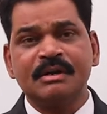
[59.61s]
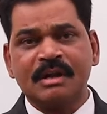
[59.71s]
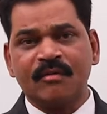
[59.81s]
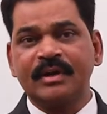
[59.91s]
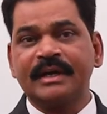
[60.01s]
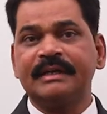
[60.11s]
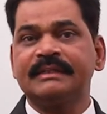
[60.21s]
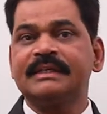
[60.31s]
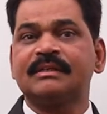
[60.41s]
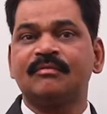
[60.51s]
डेफिनेटली
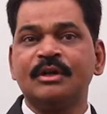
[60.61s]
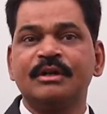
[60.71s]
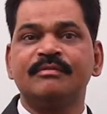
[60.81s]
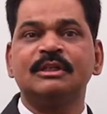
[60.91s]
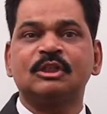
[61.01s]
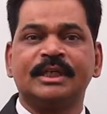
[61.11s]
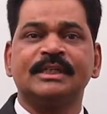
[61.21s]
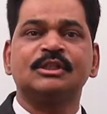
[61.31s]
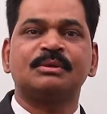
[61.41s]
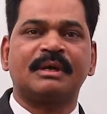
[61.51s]
दिस वीडियो विल
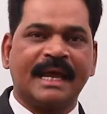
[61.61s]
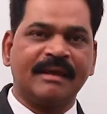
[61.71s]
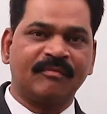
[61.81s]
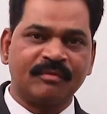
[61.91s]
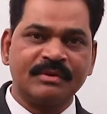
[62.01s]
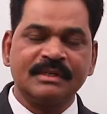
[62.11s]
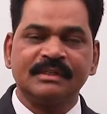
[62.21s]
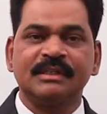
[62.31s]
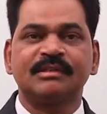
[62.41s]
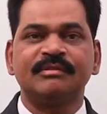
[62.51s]
चेंज योर लाइफ
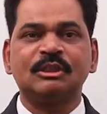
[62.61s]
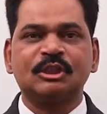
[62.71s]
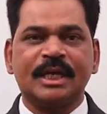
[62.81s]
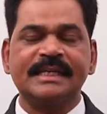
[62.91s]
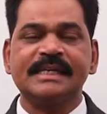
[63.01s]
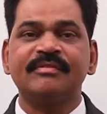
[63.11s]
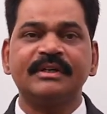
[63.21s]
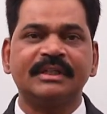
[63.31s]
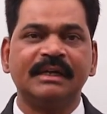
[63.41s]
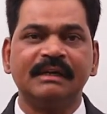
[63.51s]
दिस विल चेंज
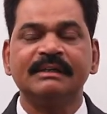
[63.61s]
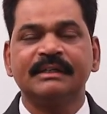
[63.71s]
एवरीथिंग